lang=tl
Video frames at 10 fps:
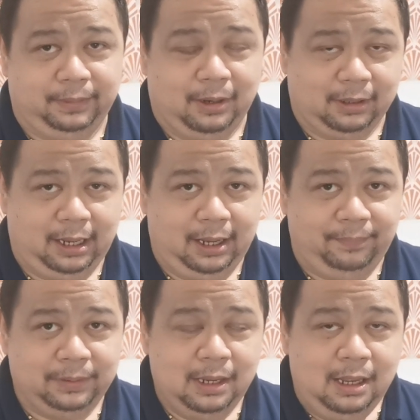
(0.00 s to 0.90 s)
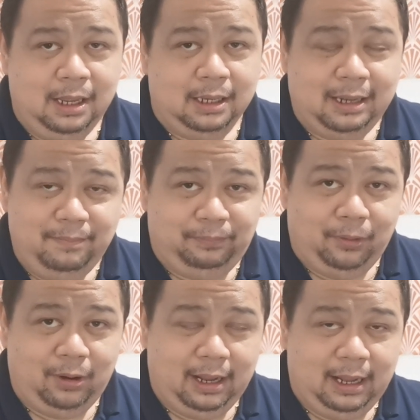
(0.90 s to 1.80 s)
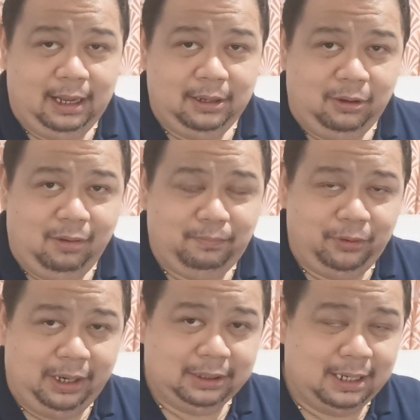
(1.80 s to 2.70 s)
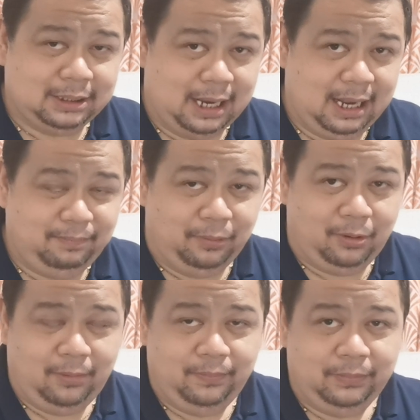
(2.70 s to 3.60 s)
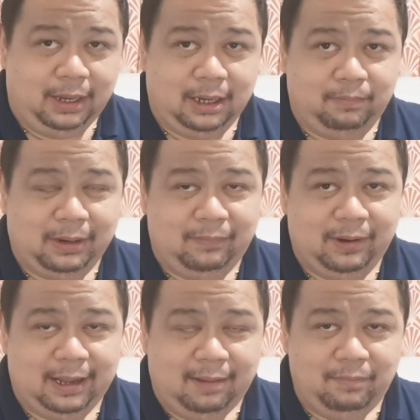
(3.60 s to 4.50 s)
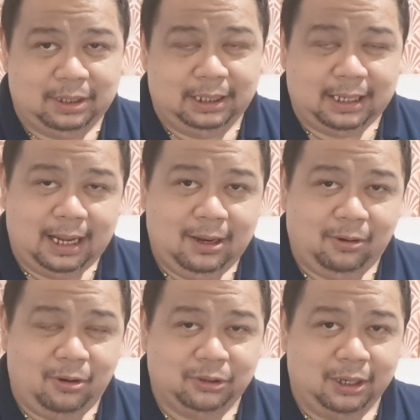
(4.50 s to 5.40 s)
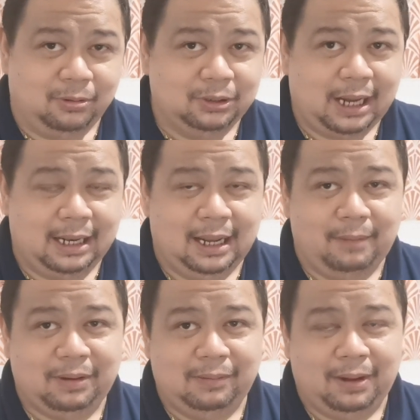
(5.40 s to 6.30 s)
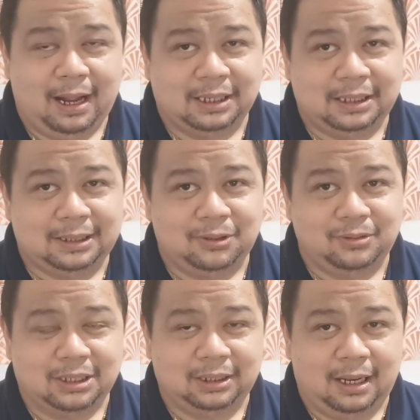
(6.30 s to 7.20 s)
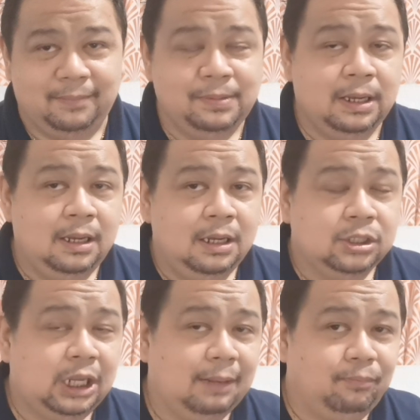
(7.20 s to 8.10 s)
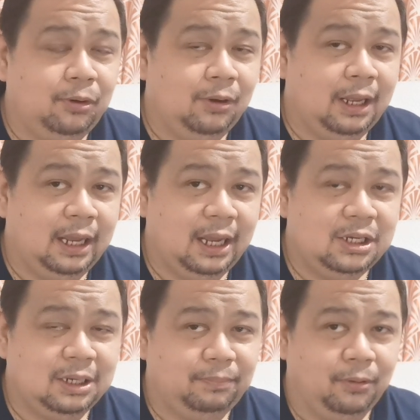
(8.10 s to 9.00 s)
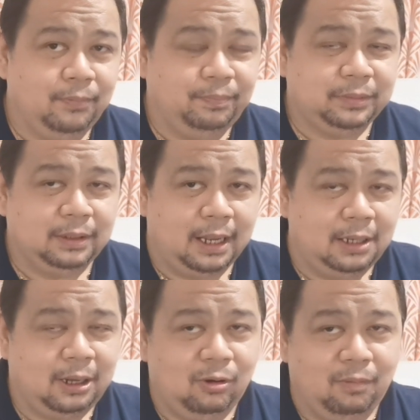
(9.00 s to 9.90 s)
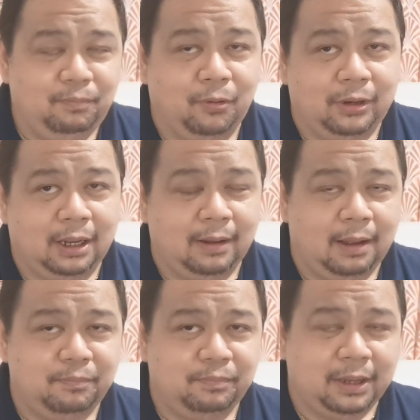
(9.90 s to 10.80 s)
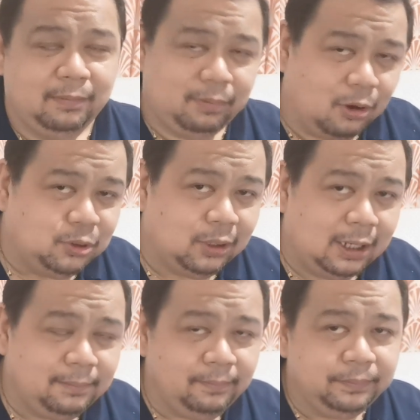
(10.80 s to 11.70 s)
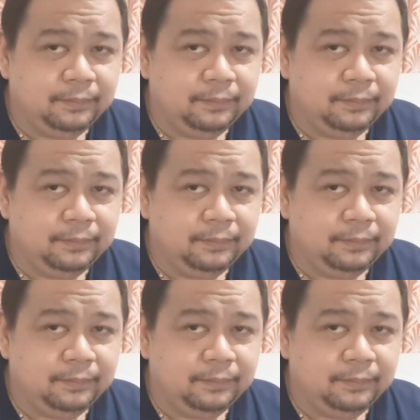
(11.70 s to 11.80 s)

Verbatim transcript: Okay? Yan po, yun po yung isang sangay po ng Philippine Embassy taka ng consulate kung saan ang, Philip, ang assistance to national, sila po yung ahensya po na nasa loob po ng, uh, ng consulate